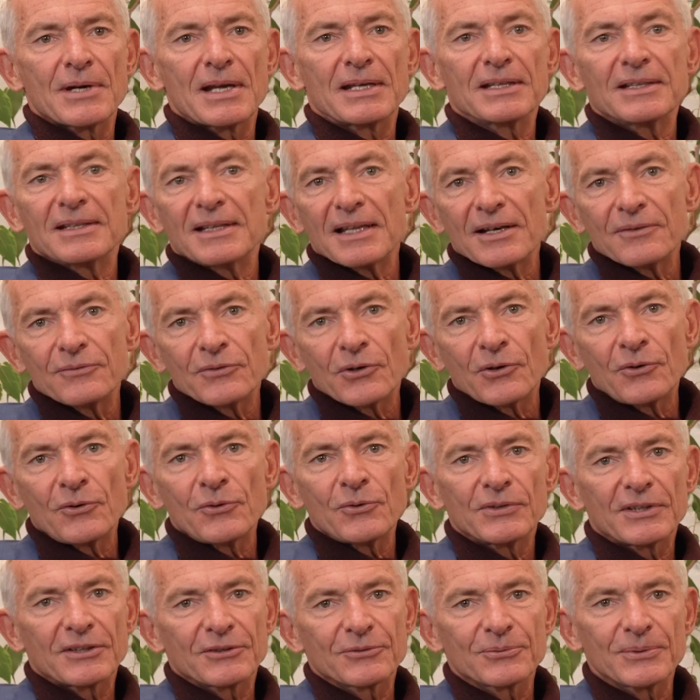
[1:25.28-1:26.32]
aller de
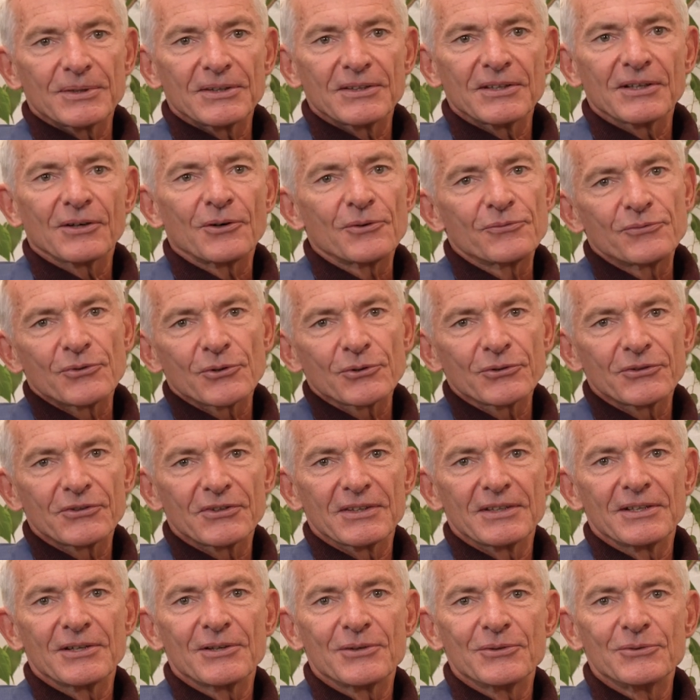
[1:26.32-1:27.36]
l'avant, on a souhaité
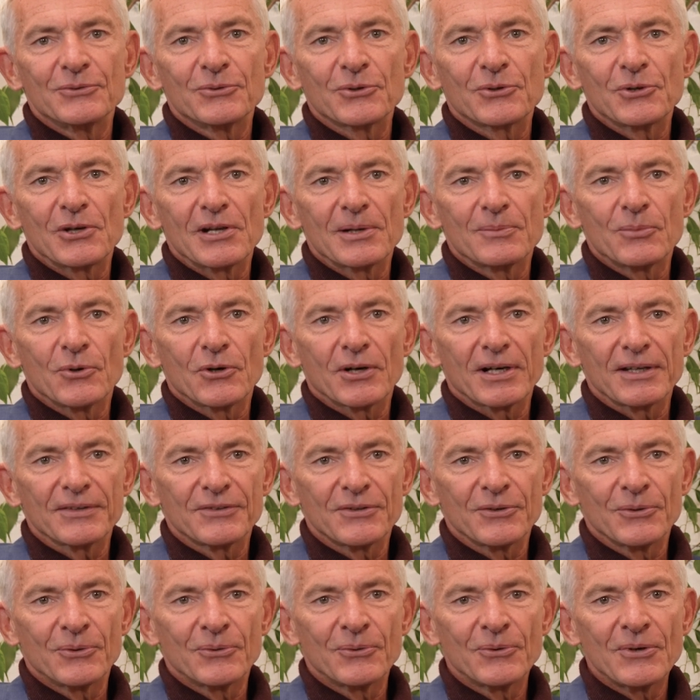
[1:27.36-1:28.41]
renforcer nos
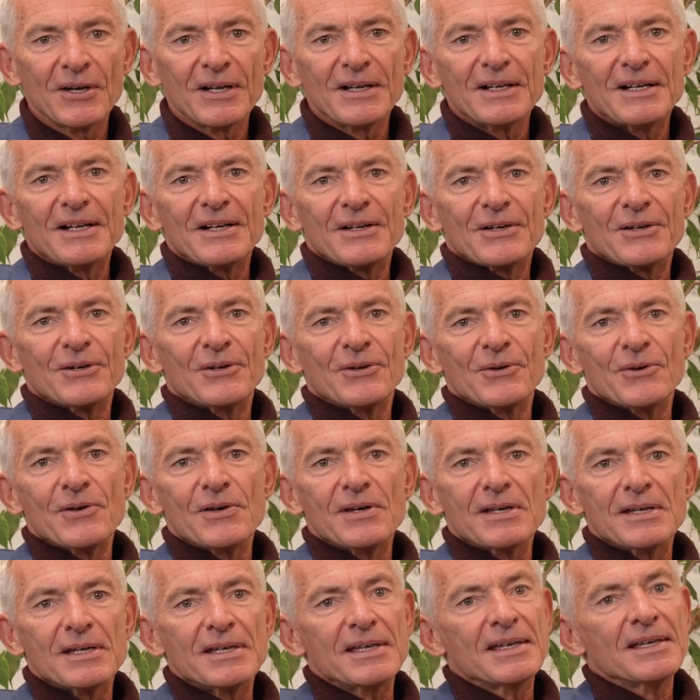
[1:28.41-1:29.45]
collaborations,
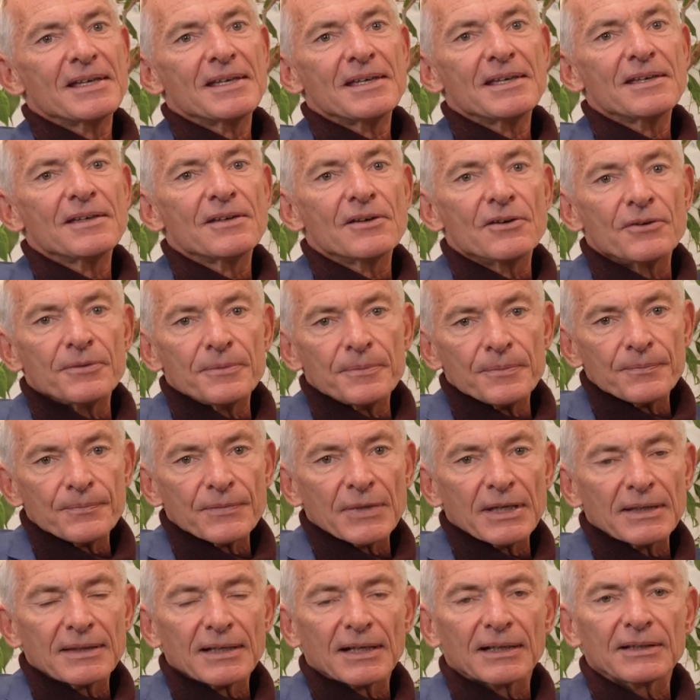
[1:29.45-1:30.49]
et
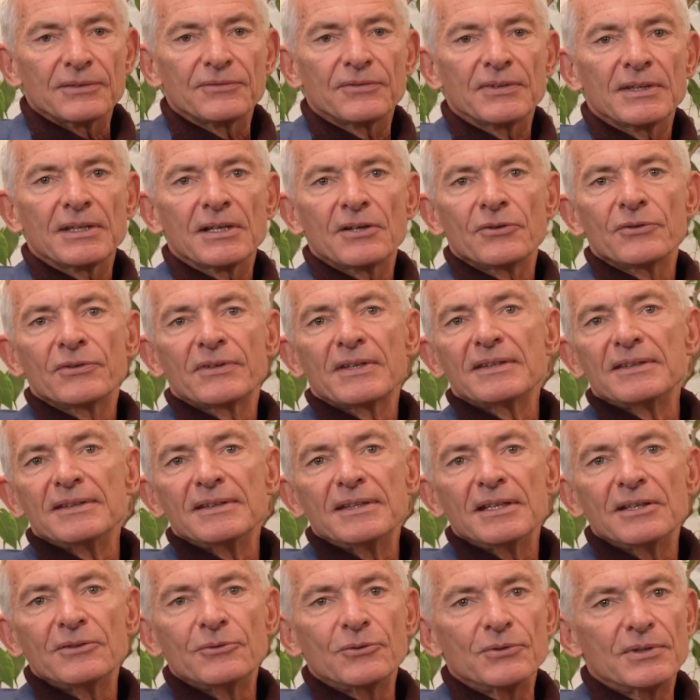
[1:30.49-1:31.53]
est arrivée cette
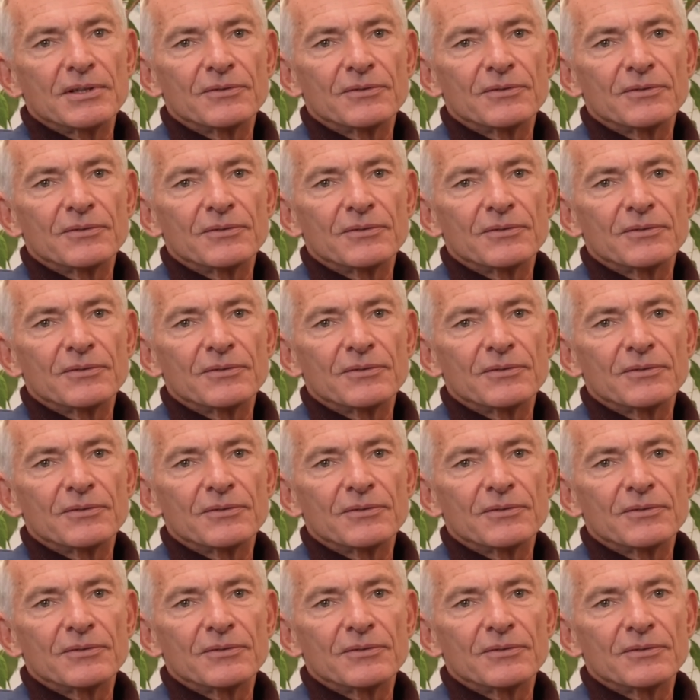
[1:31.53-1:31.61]
idée de